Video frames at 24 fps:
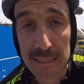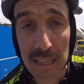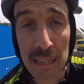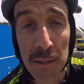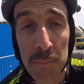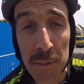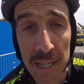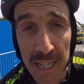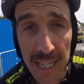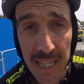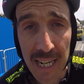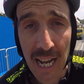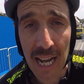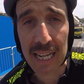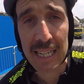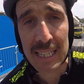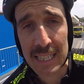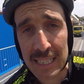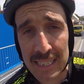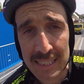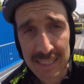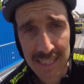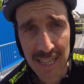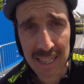terminerà
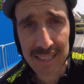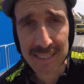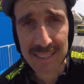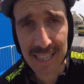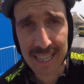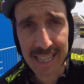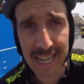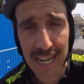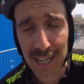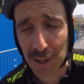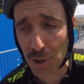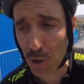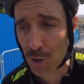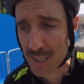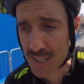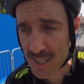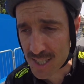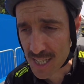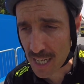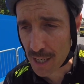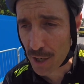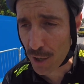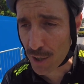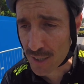l'intera
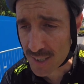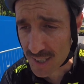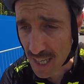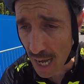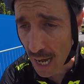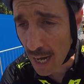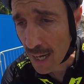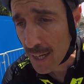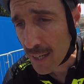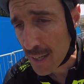Corsa Rosa.